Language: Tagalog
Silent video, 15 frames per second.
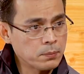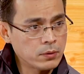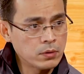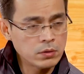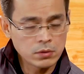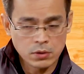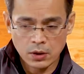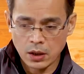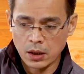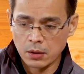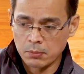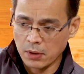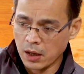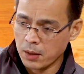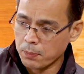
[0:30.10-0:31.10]
po, ang
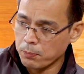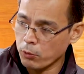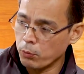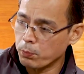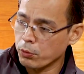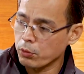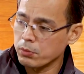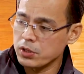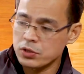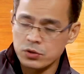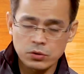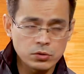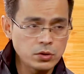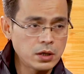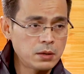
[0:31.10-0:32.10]
mga
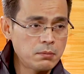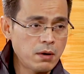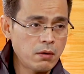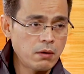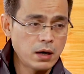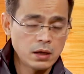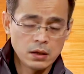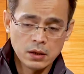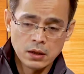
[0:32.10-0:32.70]
kompromiso ko, halimbawa,